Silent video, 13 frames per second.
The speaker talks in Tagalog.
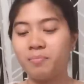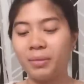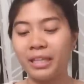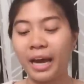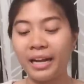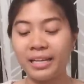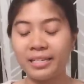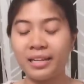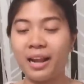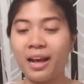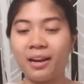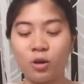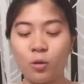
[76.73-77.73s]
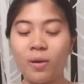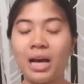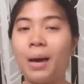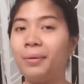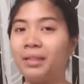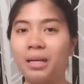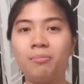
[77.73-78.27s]
matagal na silang
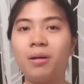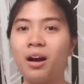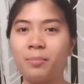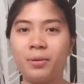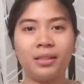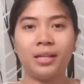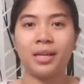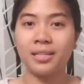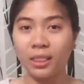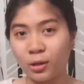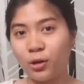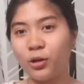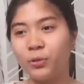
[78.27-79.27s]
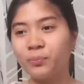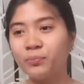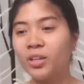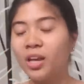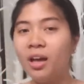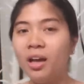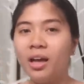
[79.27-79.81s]
gumagamit ng mga products na to.
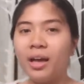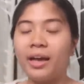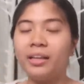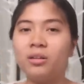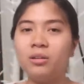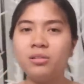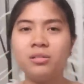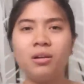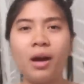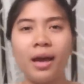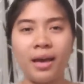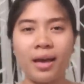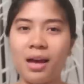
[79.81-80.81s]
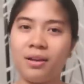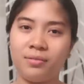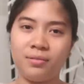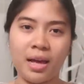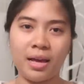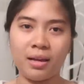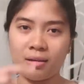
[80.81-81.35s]
And also, I
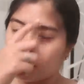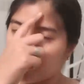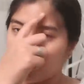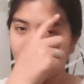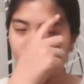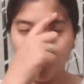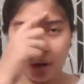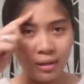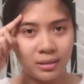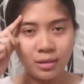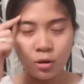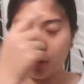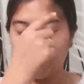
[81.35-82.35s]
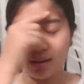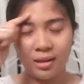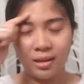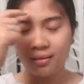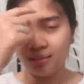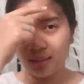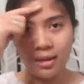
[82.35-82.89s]
have like oily,
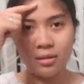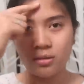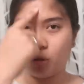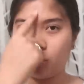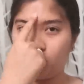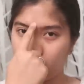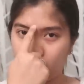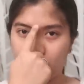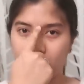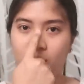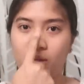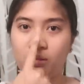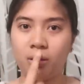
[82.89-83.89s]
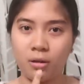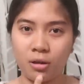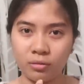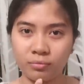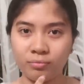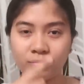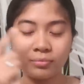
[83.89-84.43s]
oily T-zone dito.
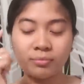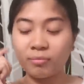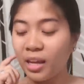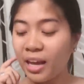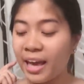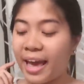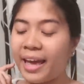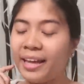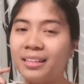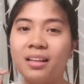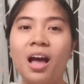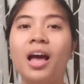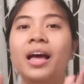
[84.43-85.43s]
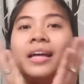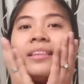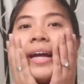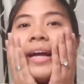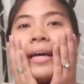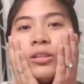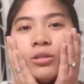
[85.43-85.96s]
And
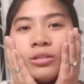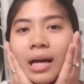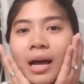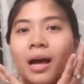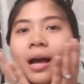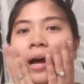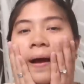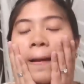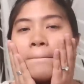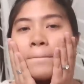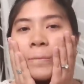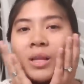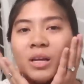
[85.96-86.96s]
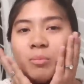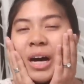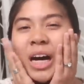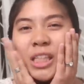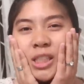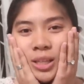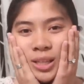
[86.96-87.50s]
dry dito sa
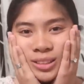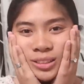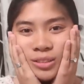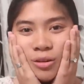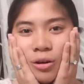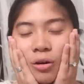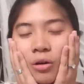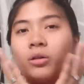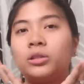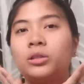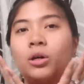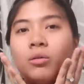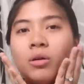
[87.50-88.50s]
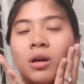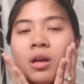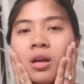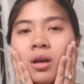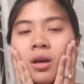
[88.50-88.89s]
mga cheeks ko. So,